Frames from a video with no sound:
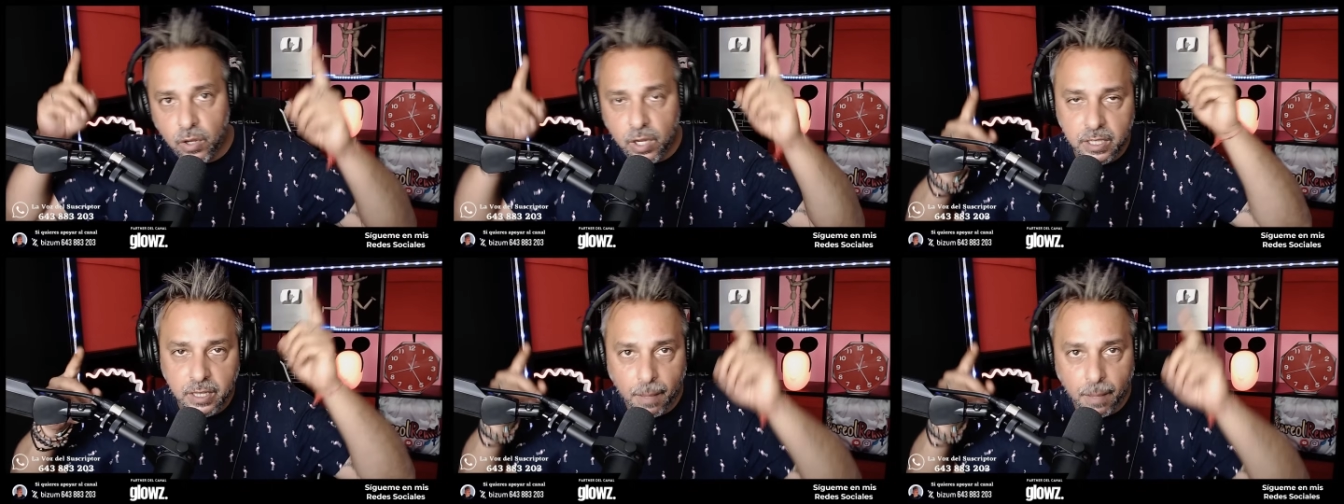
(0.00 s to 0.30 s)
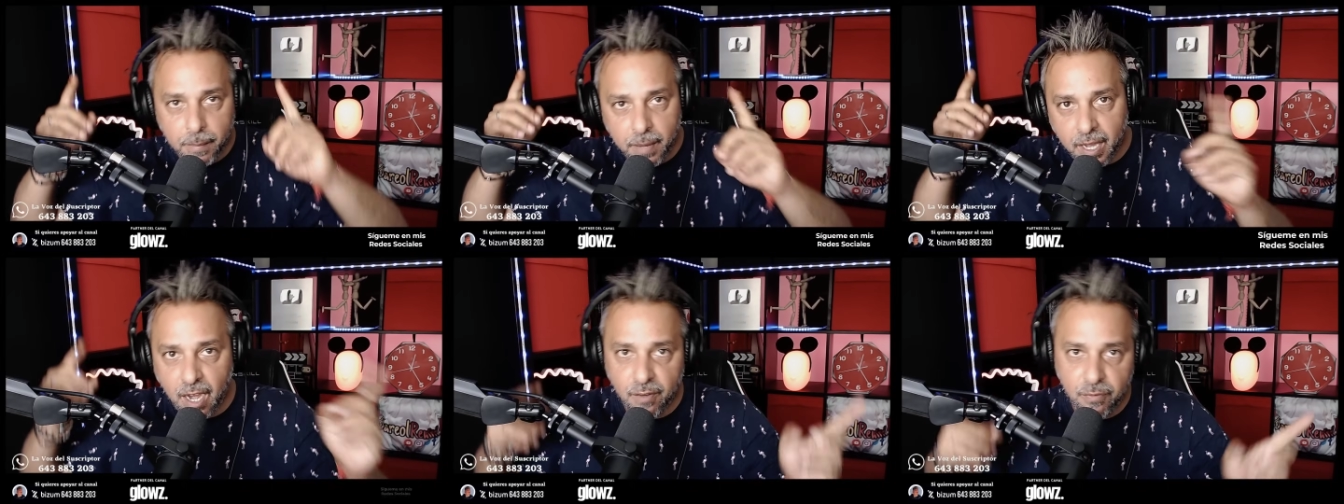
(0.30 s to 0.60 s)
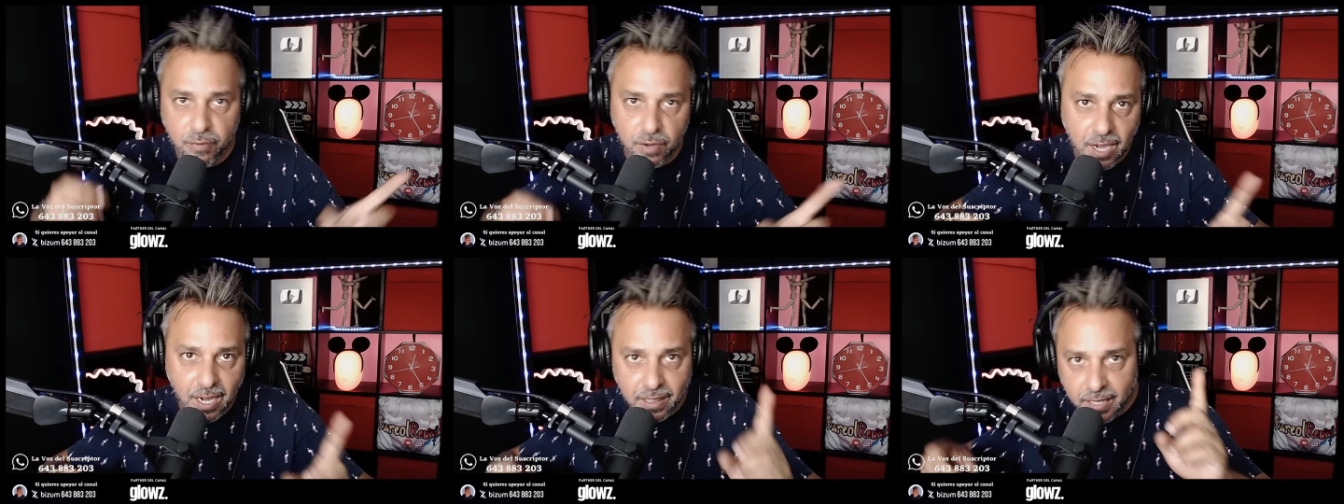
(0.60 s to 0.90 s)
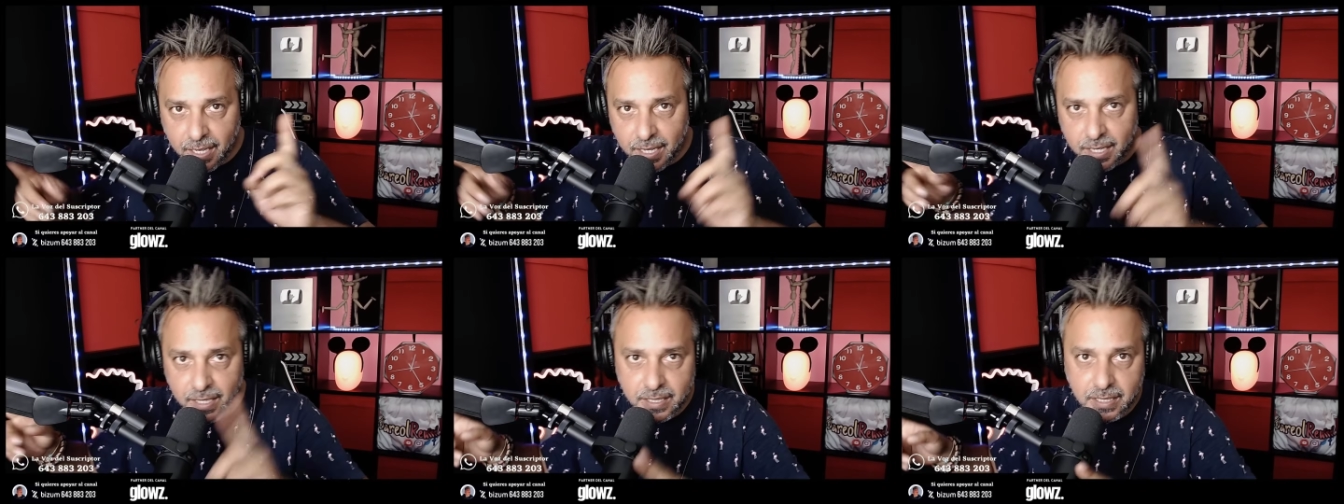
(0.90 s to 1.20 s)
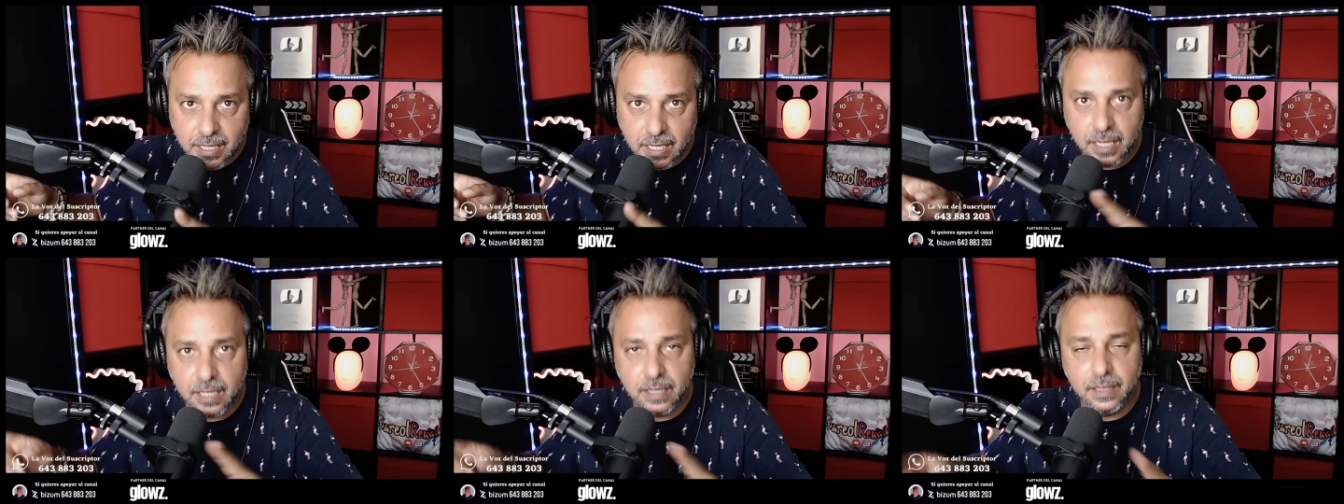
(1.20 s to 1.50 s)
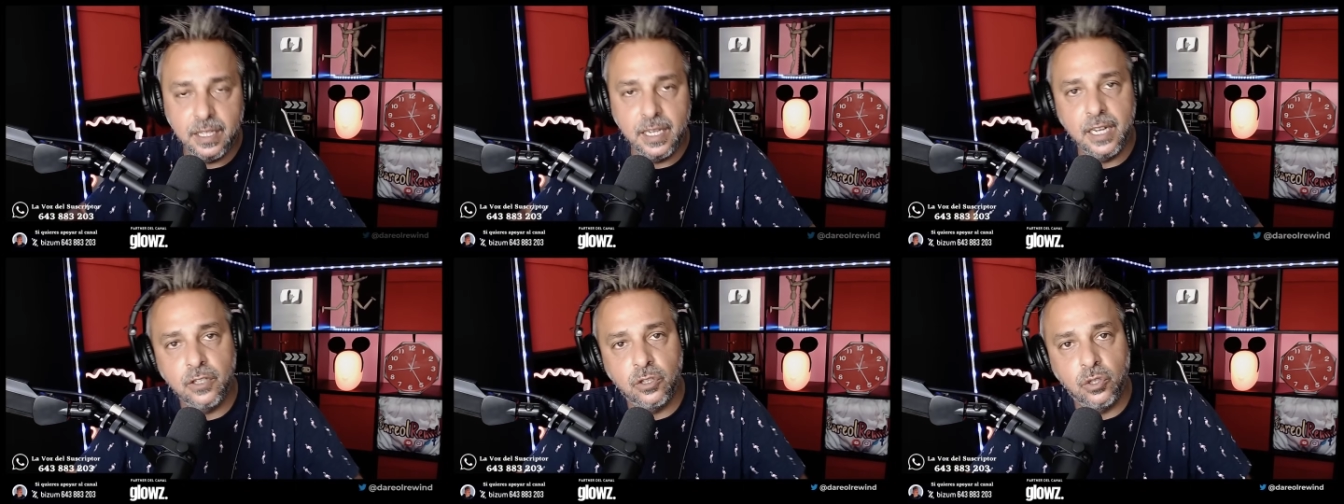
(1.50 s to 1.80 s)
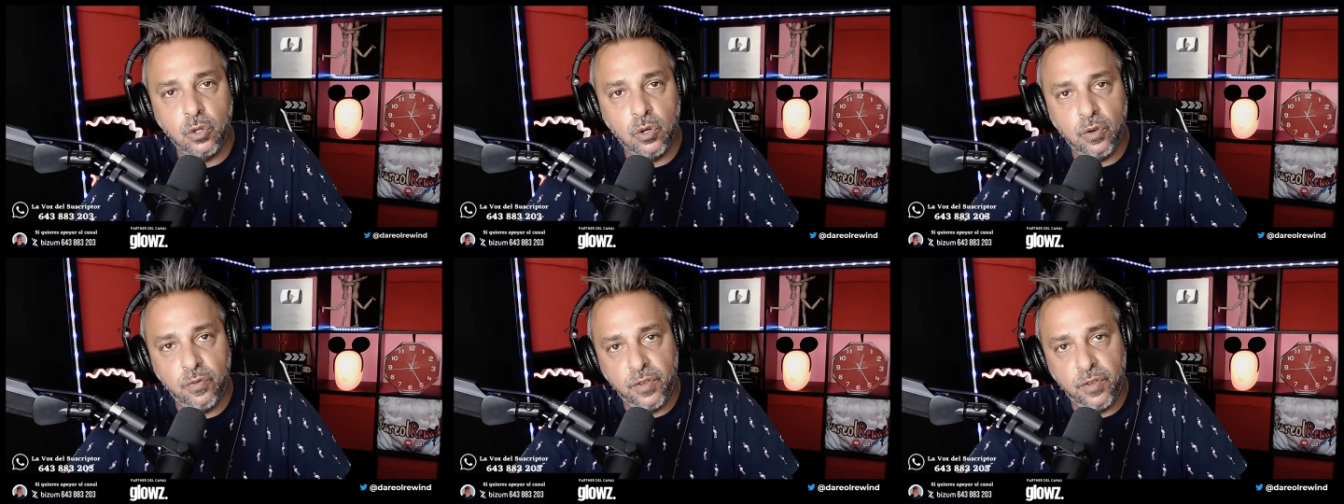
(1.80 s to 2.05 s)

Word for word: y también al final de este directo lo,